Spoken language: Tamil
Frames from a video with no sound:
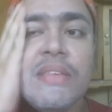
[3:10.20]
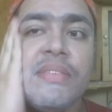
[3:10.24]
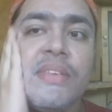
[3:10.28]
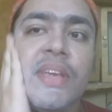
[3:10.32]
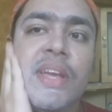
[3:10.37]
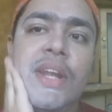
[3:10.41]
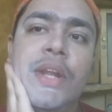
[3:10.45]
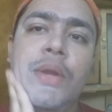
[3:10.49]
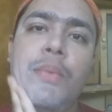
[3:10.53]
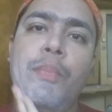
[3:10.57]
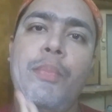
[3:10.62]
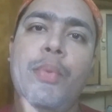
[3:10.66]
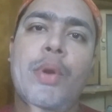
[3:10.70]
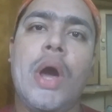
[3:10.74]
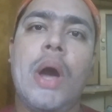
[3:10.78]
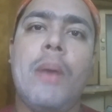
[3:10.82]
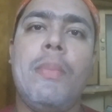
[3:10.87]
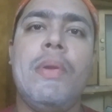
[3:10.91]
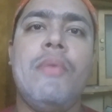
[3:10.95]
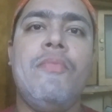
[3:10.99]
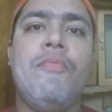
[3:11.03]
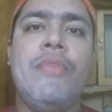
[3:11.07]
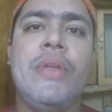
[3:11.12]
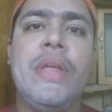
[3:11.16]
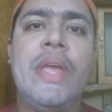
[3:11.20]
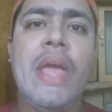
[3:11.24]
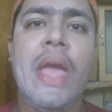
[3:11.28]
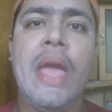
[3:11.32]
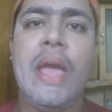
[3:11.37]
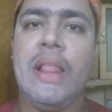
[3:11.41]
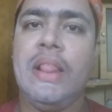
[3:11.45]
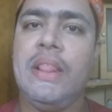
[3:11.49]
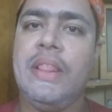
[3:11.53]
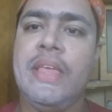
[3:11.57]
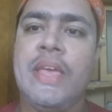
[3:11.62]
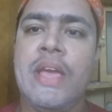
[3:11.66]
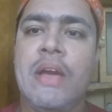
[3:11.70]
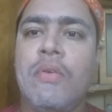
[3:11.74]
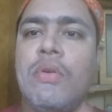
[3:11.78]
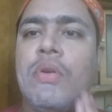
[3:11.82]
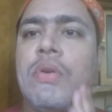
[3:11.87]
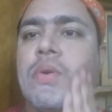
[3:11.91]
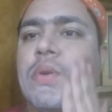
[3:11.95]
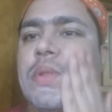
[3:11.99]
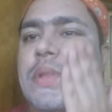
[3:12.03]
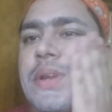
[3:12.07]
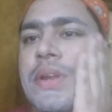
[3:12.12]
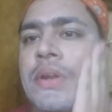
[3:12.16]
ஸ்கின்னும் ப்ராப்ளம் ஃப்ரீ ஹெல்த்தியாக
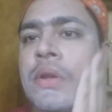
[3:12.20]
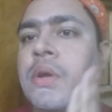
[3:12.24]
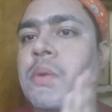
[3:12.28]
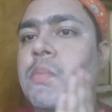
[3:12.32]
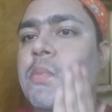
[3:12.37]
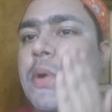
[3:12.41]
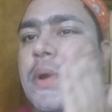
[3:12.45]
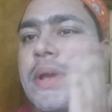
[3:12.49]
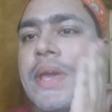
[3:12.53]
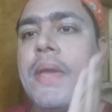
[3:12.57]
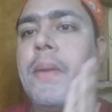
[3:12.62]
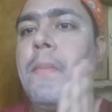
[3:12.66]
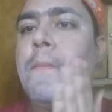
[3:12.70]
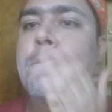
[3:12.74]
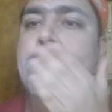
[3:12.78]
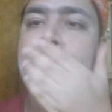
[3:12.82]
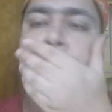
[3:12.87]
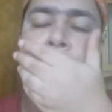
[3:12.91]
உங்களுக்கு வந்துட்டு இருக்கும் ஓகே